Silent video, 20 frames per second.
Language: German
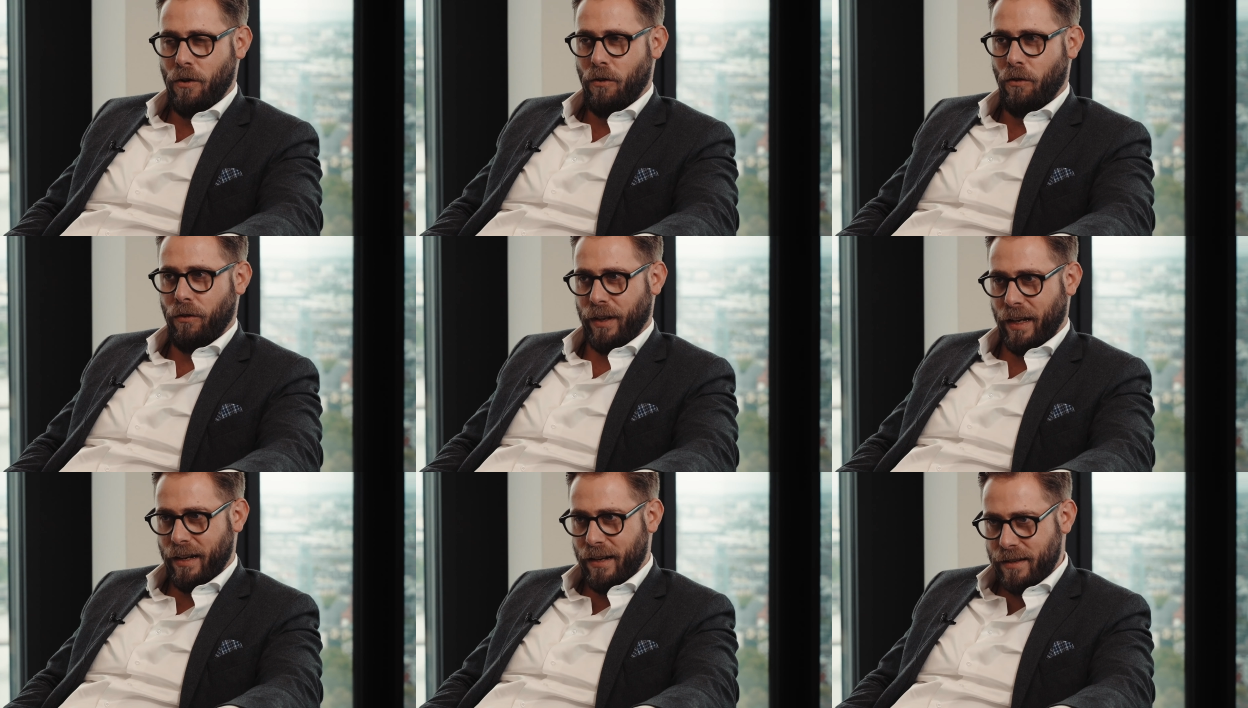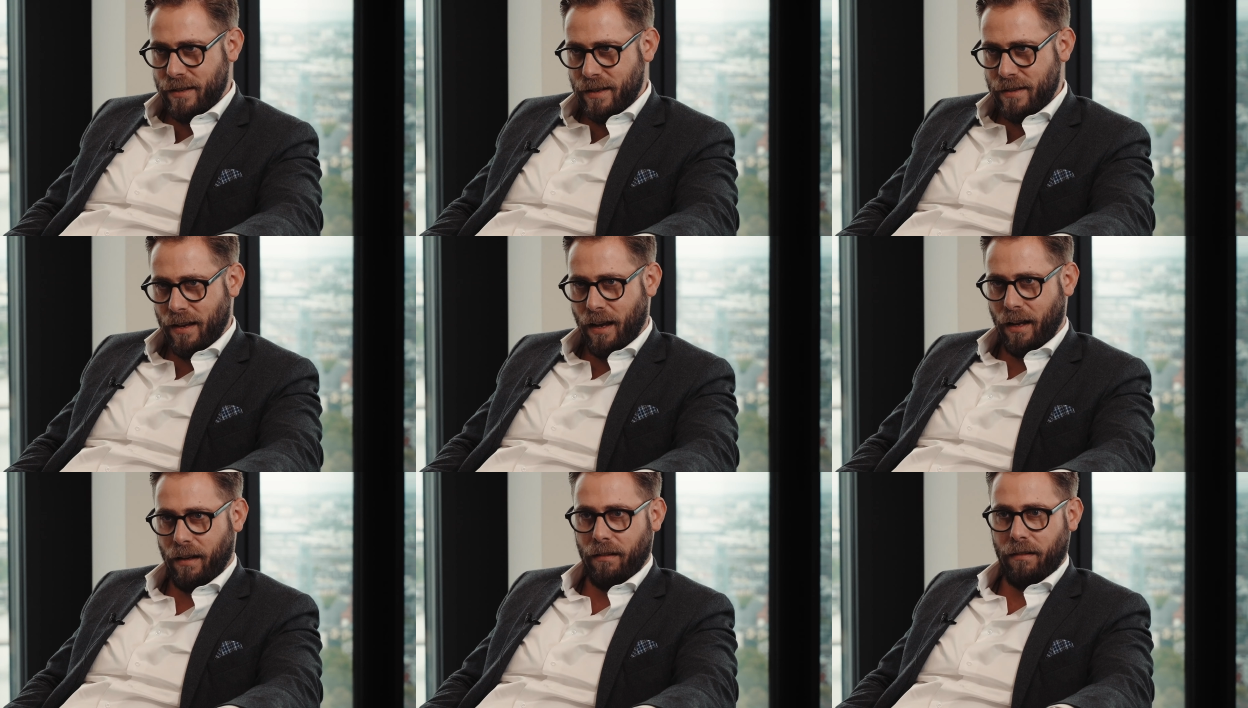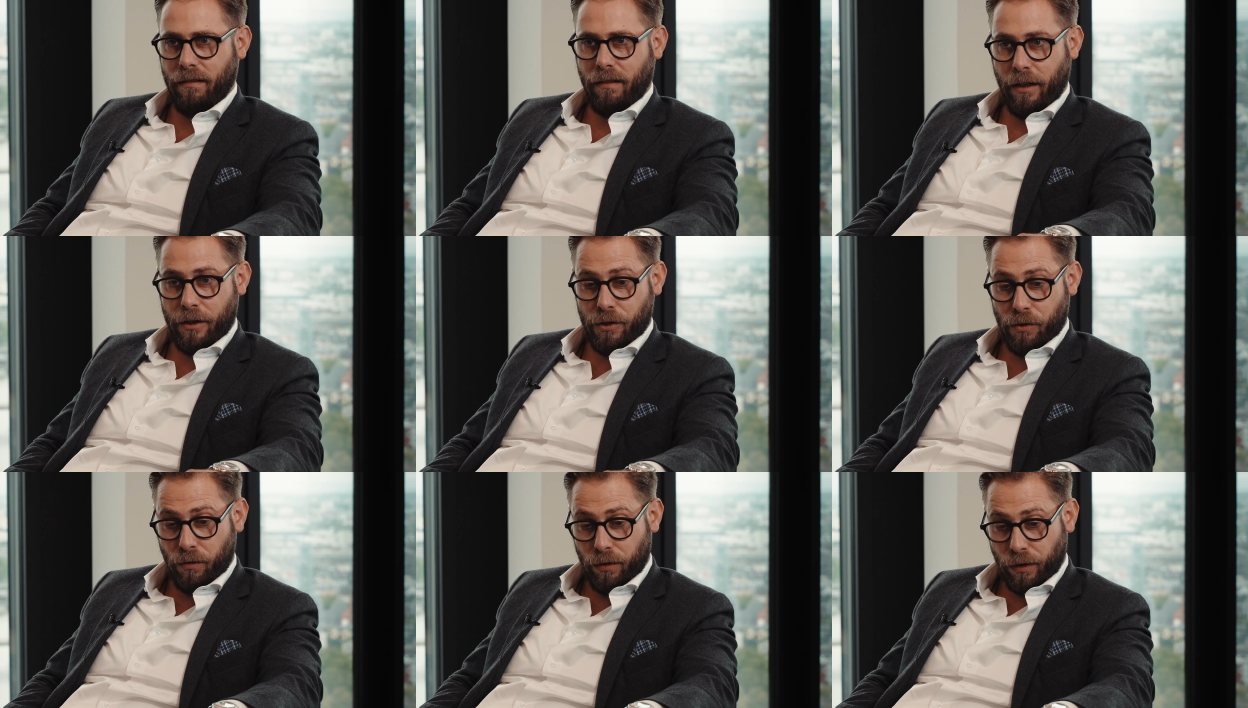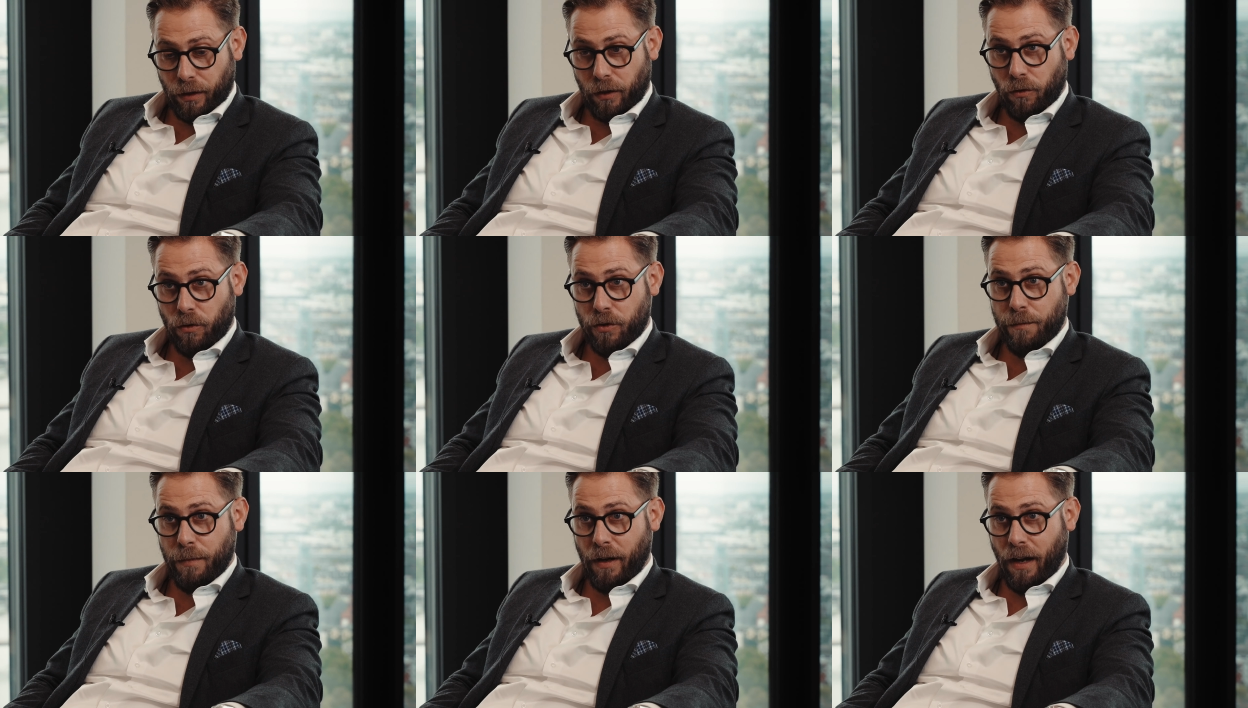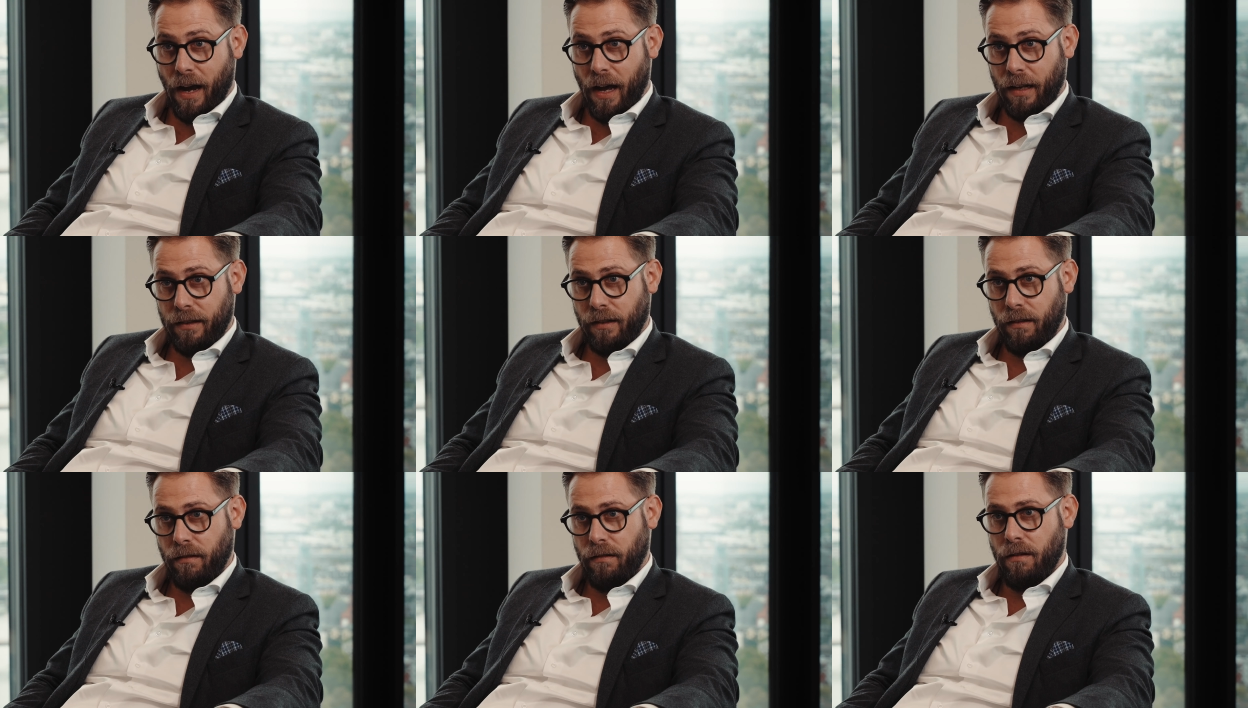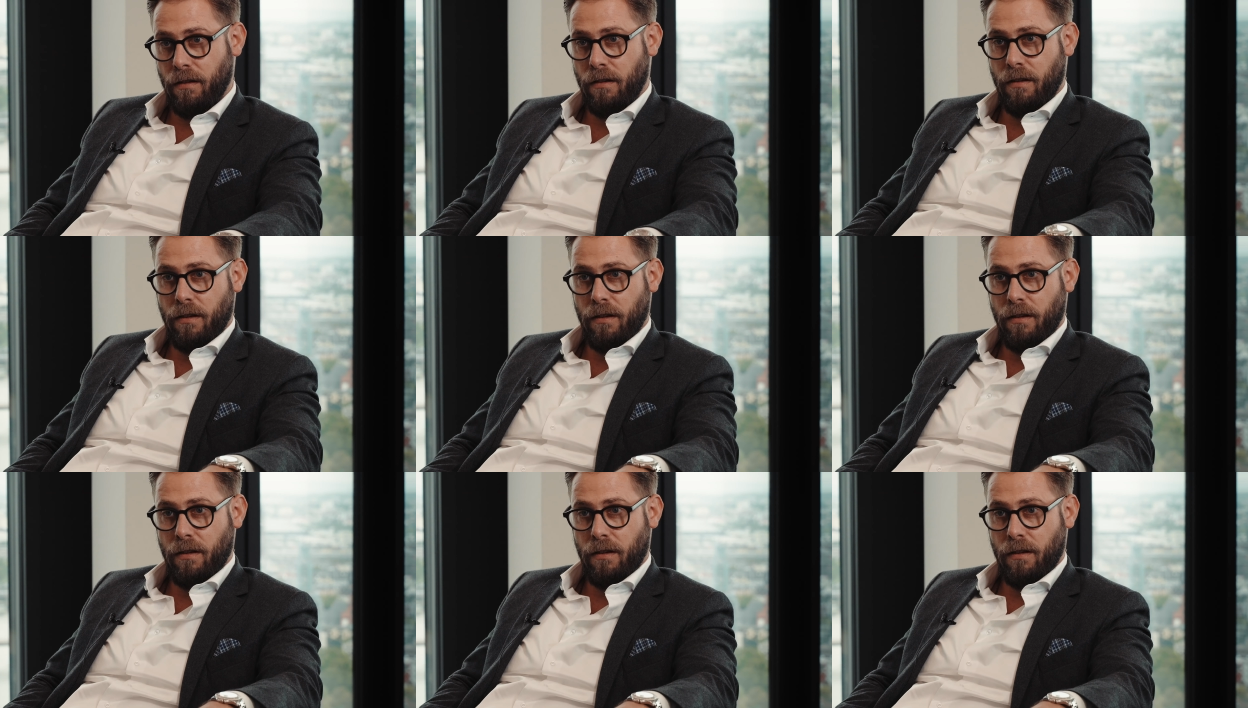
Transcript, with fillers: Und dann ist es an Restrukturierungsberatern,